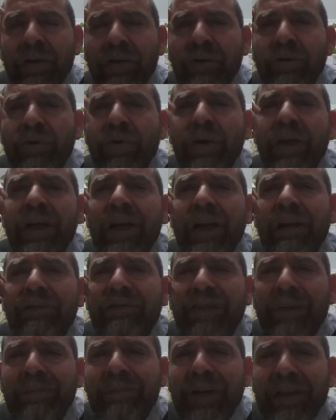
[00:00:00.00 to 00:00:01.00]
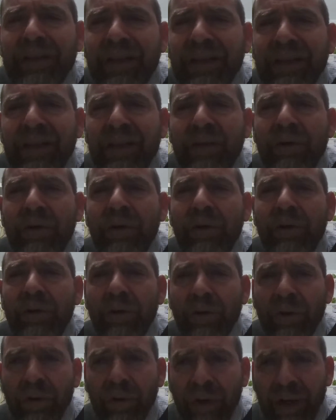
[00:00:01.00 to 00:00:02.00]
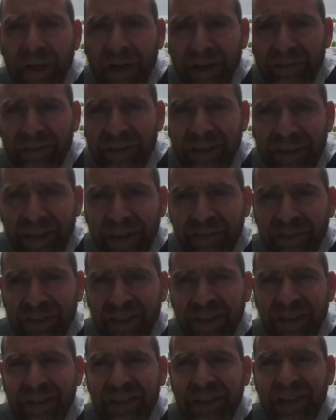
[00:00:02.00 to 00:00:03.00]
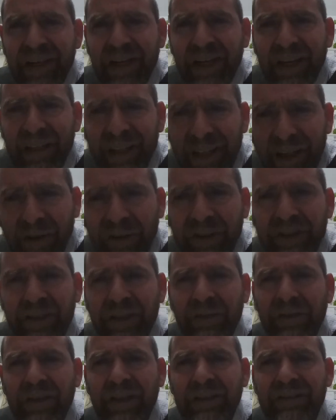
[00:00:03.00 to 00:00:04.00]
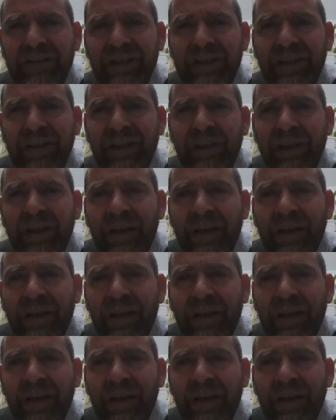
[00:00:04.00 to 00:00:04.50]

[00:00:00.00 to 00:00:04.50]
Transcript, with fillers: no en el bien verdadero o en la verdad verdadera, qué es lo que tengo que hacer.